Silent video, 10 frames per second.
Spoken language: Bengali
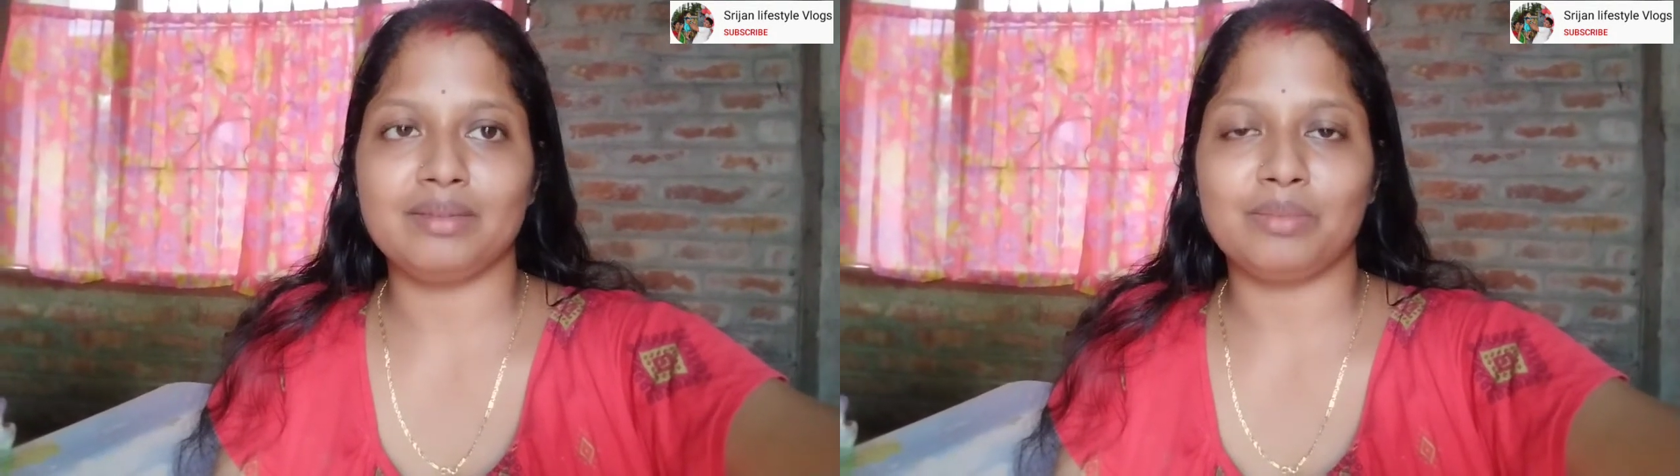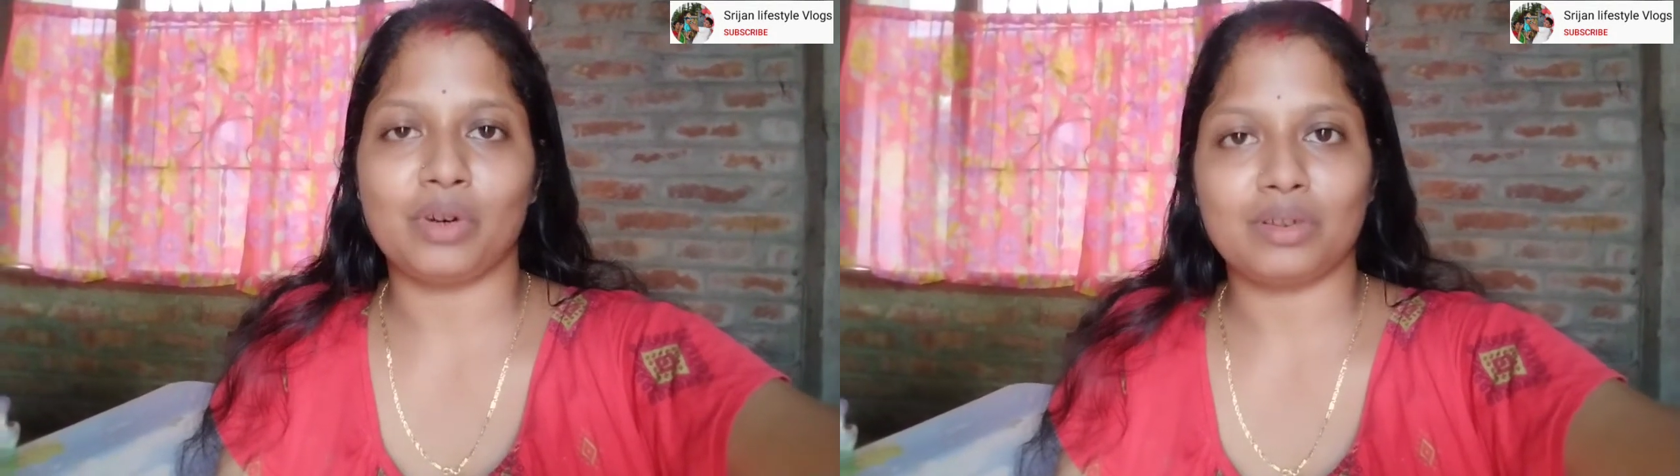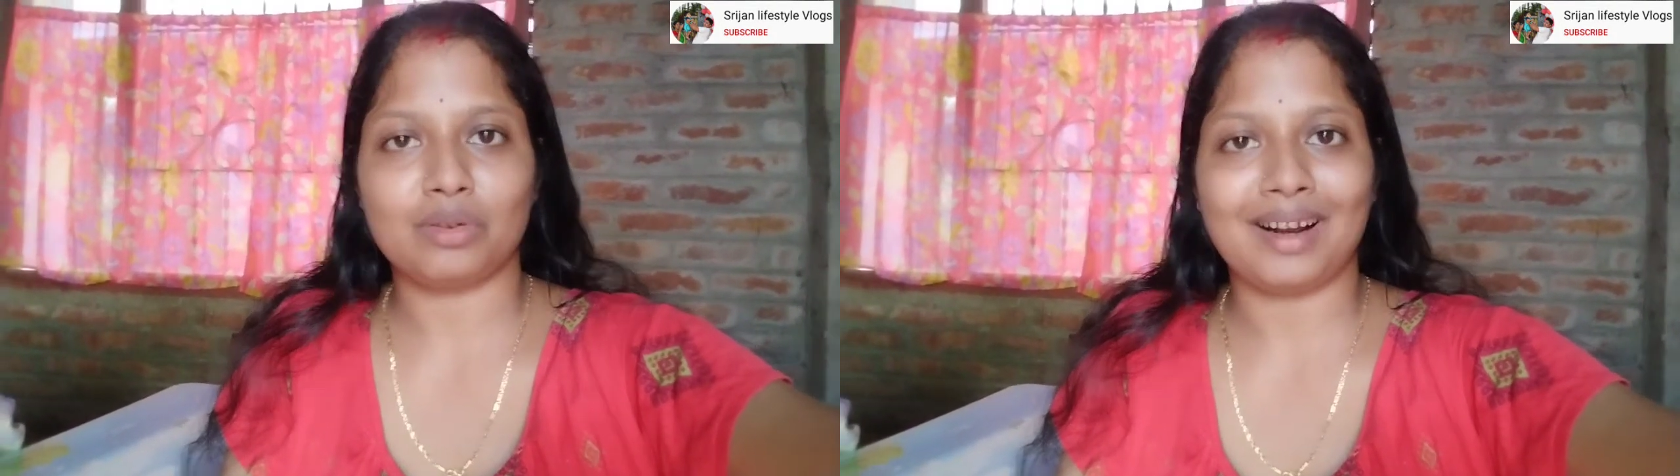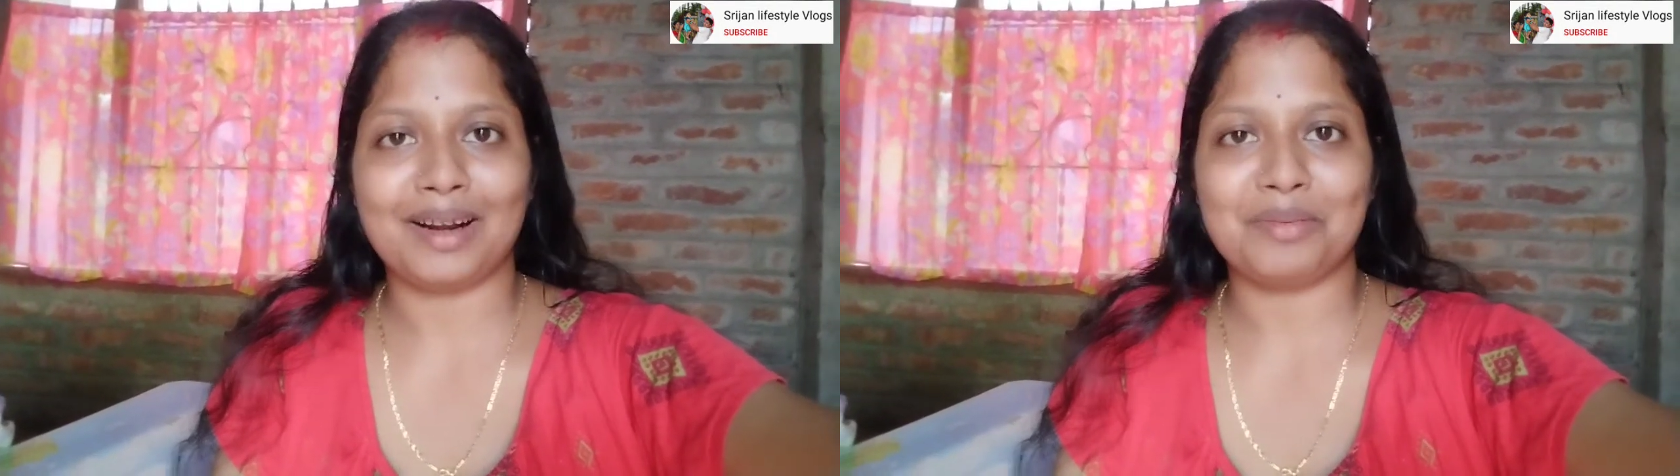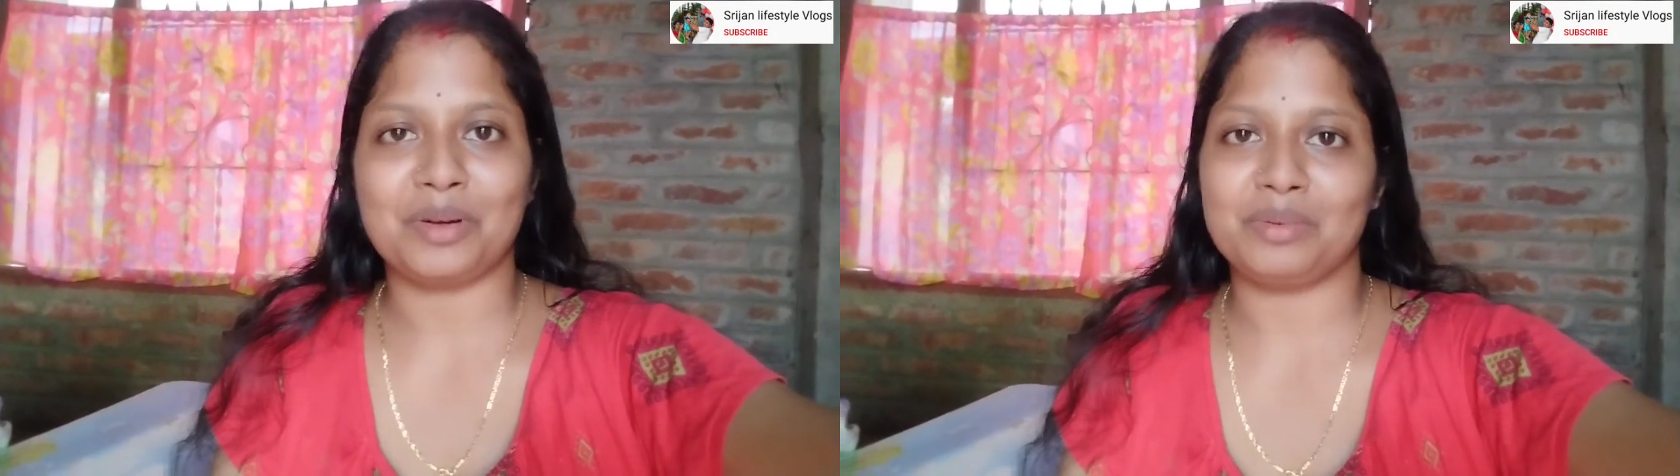মন তো
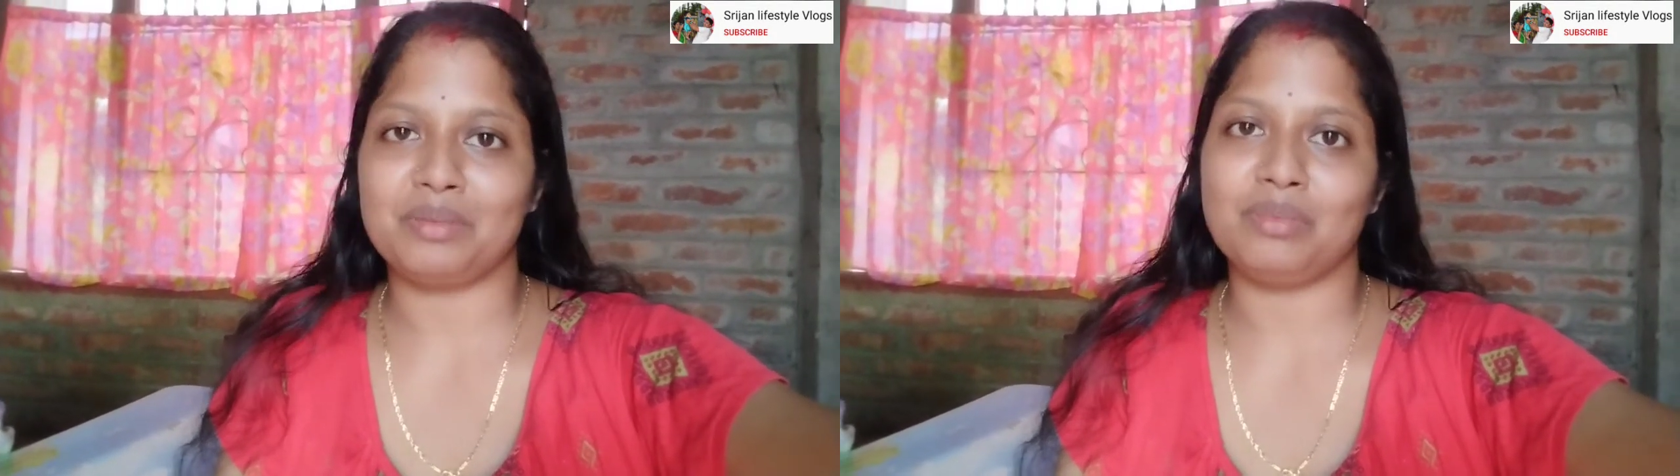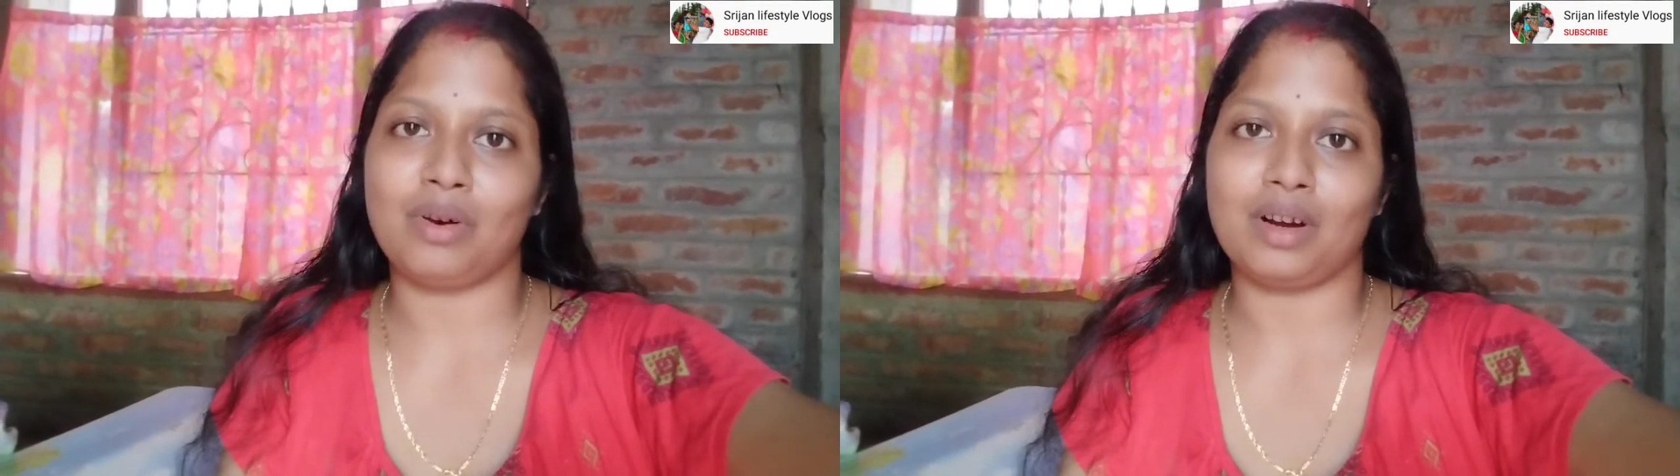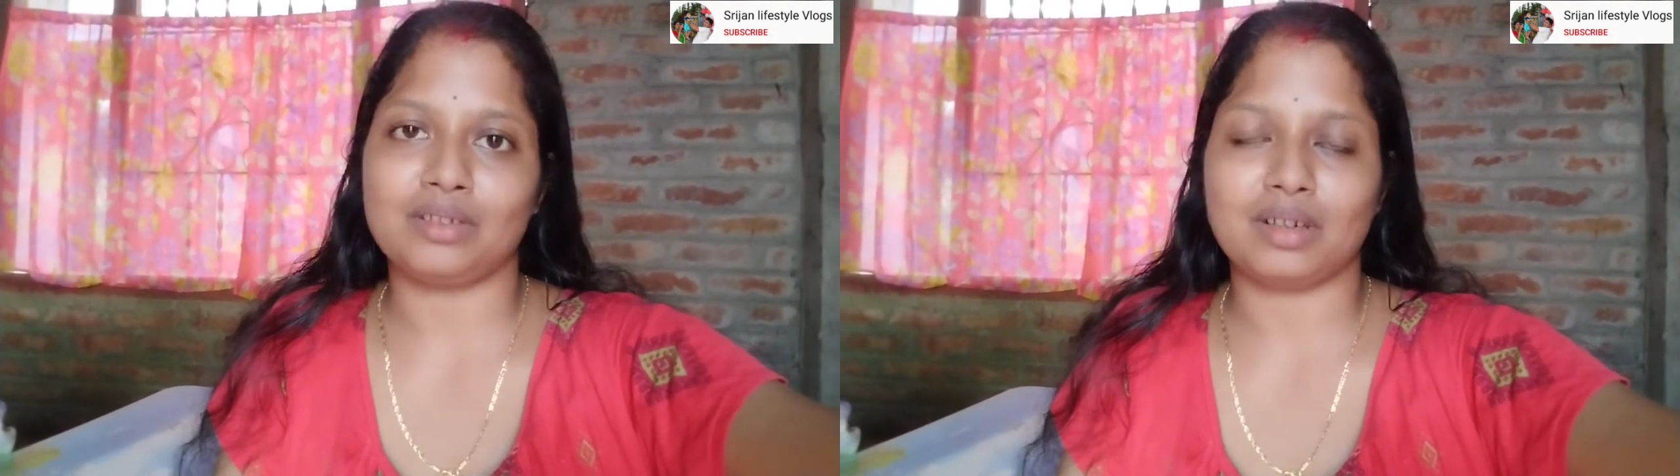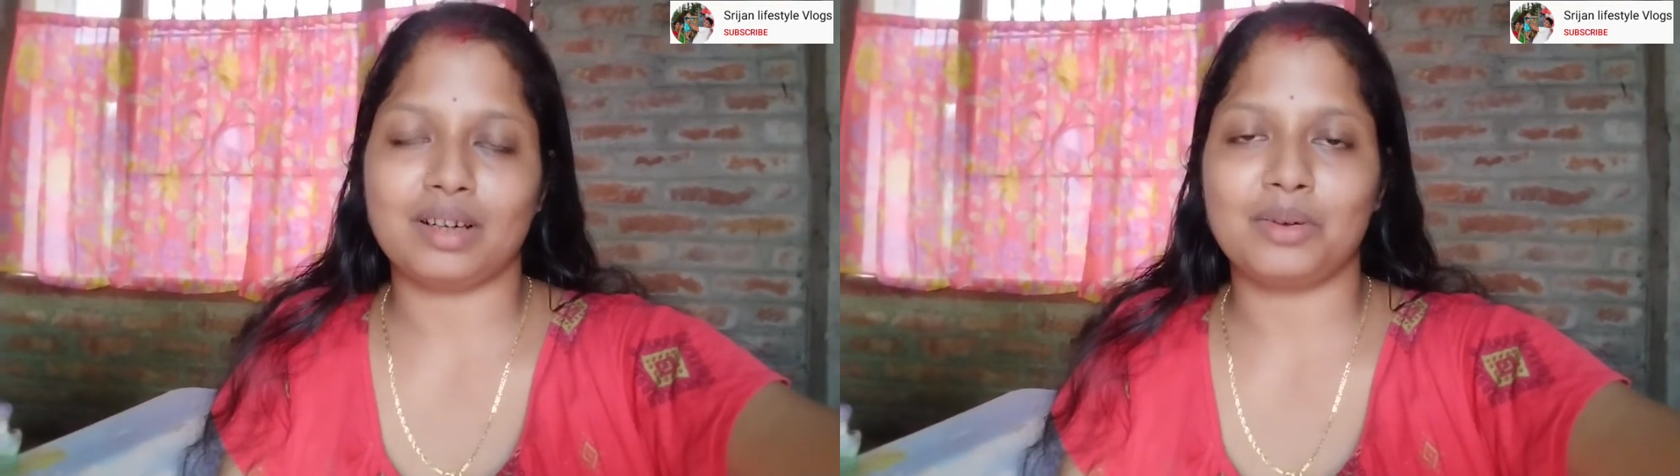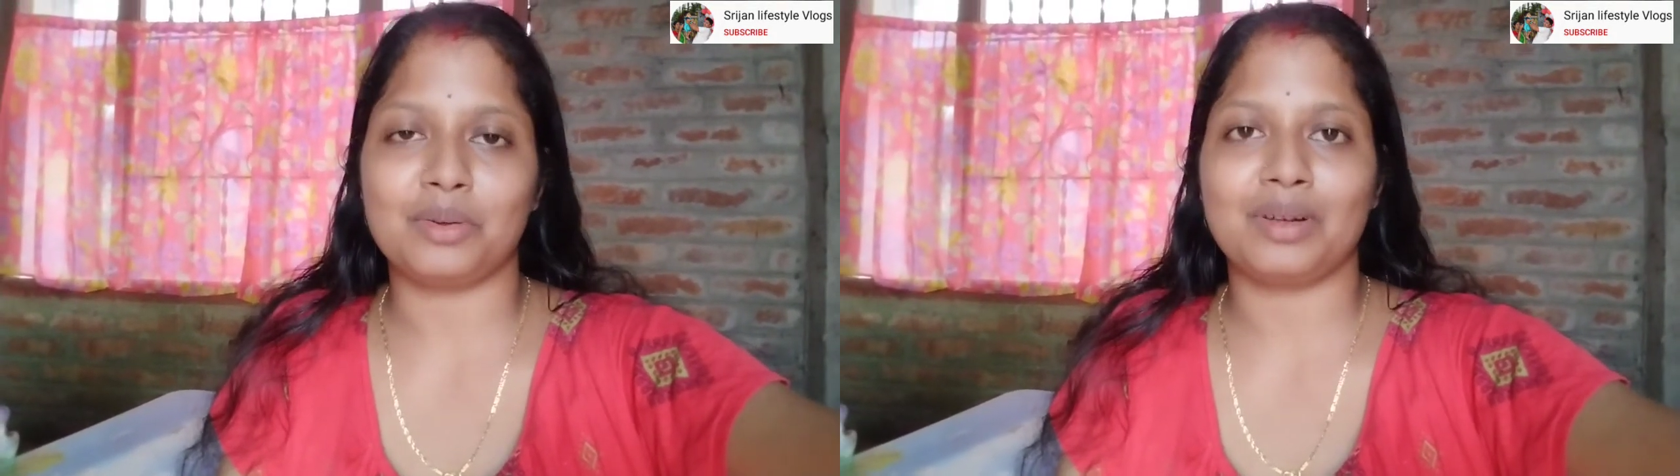খারাপ হবে বকাঝোকা
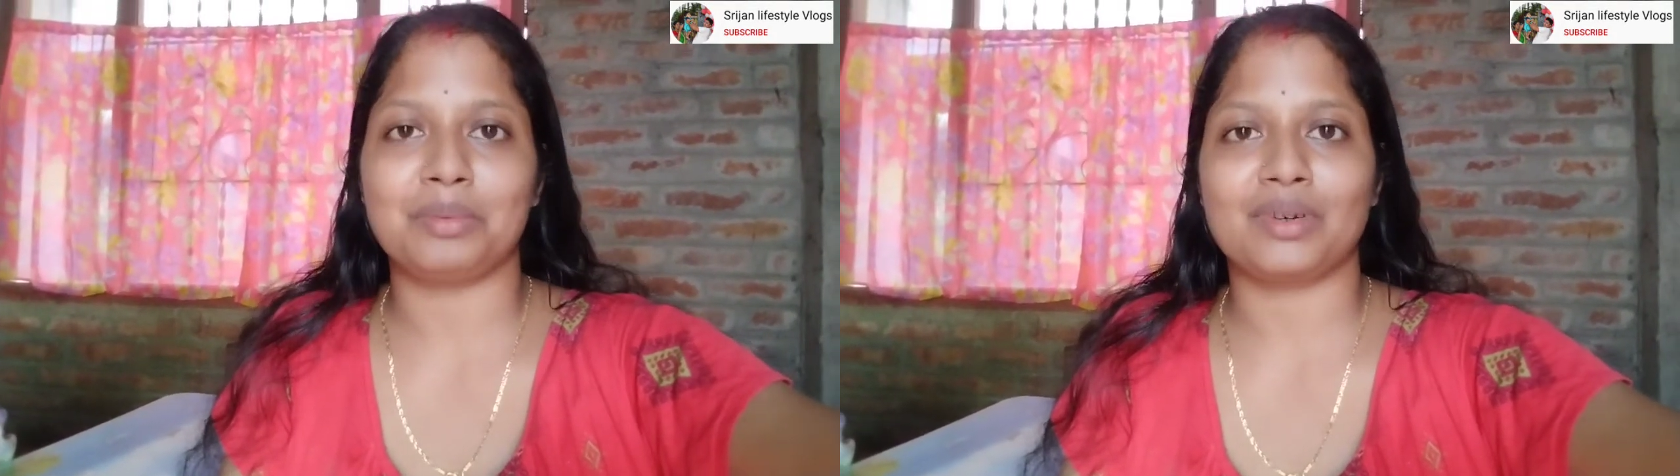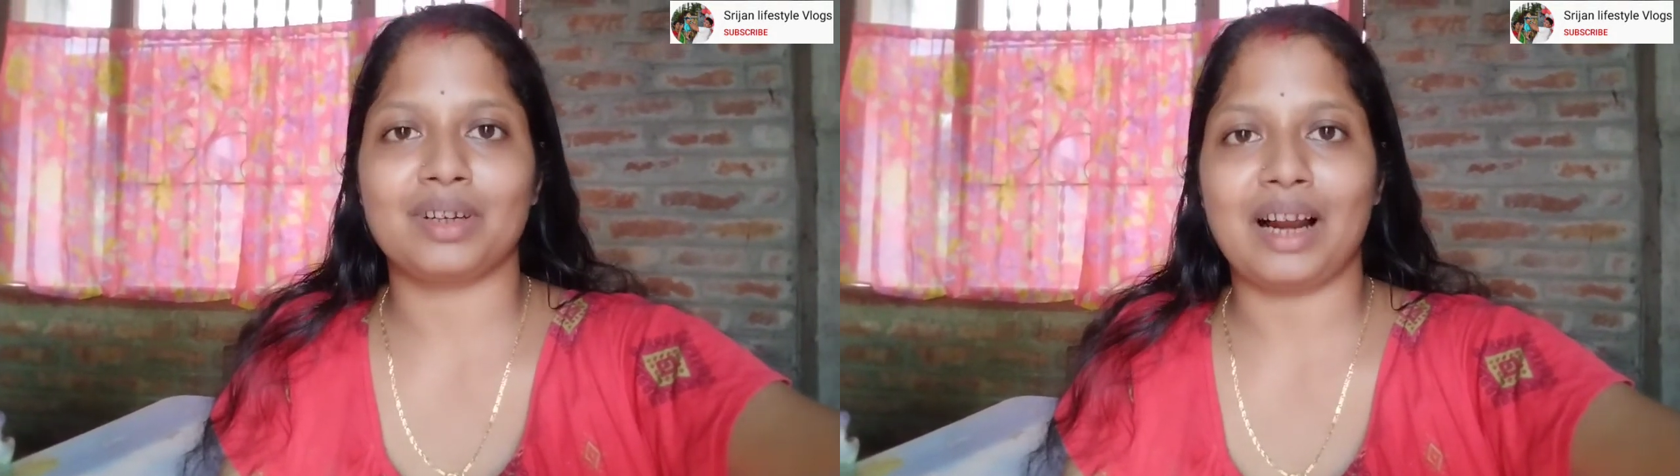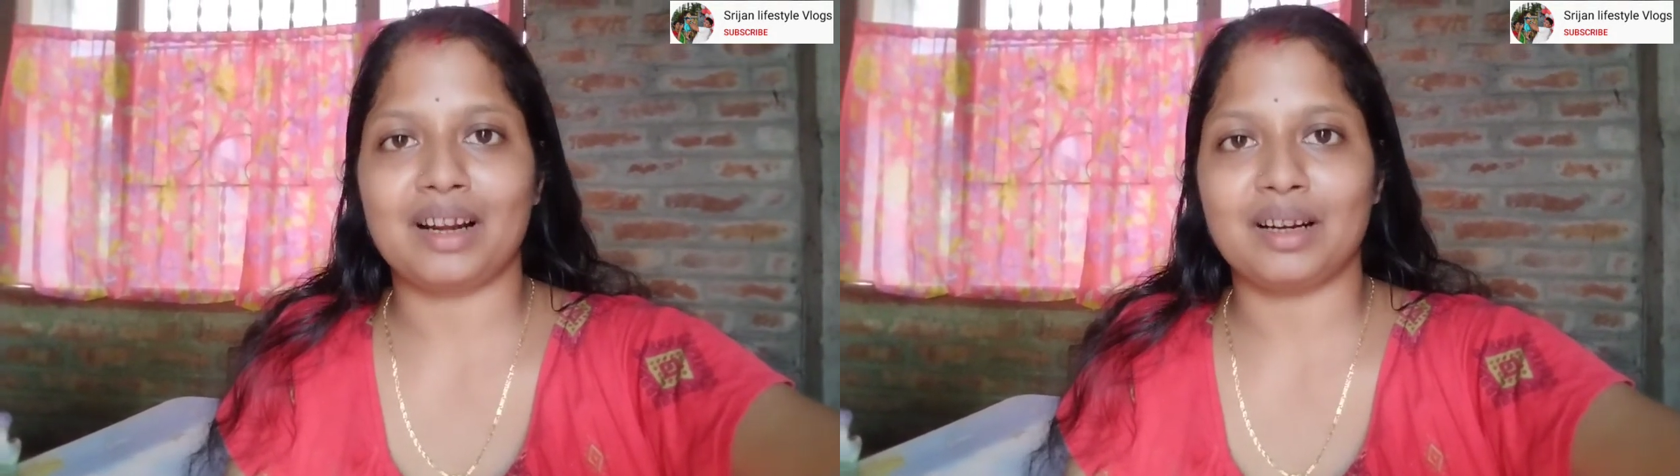করলে পরে কার